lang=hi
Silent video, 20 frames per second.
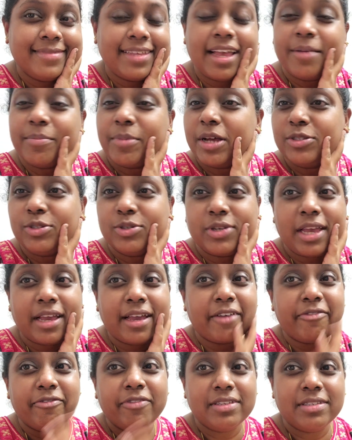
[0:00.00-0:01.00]
या बाजू के
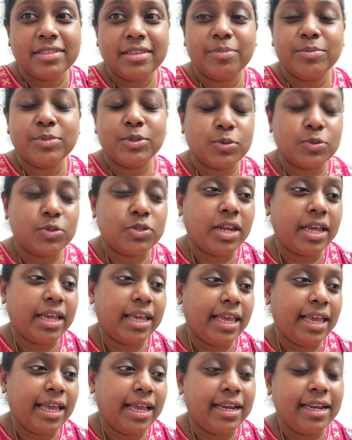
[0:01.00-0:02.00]
कैफ़े से हम सोच रहे
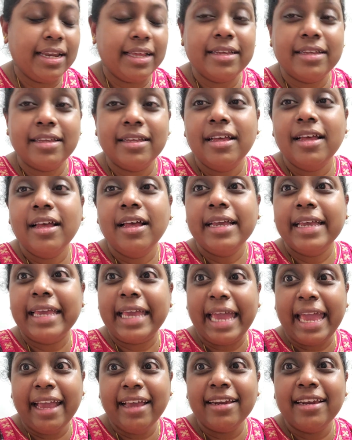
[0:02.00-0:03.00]
केक ले
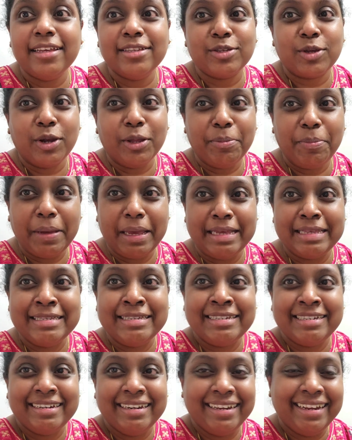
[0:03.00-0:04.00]
केक नहीं सॉरी
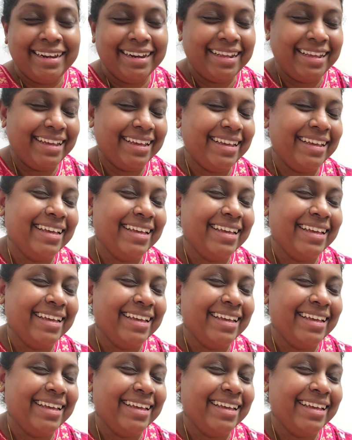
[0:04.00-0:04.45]
पेस्ट्री ले